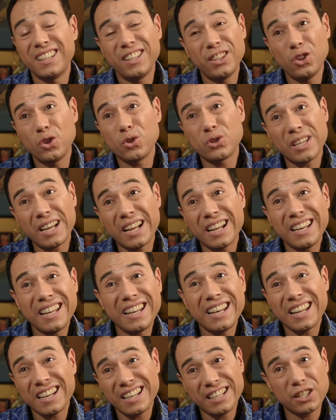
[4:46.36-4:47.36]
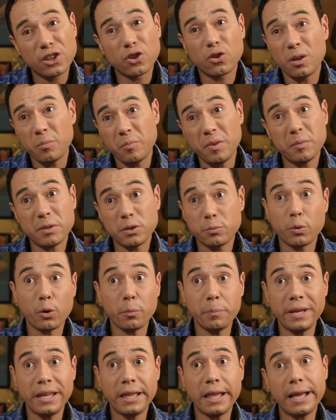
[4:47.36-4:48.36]
no sale la leche con las mismas
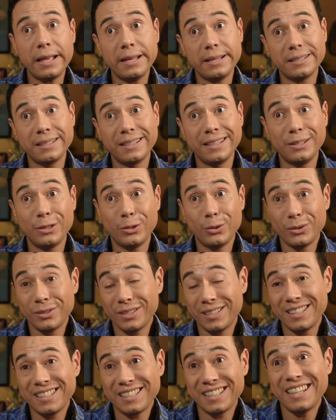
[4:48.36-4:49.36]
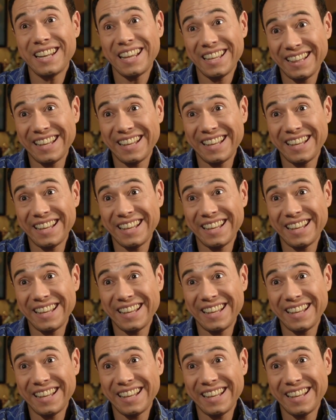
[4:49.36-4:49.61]
propiedades. Entonces la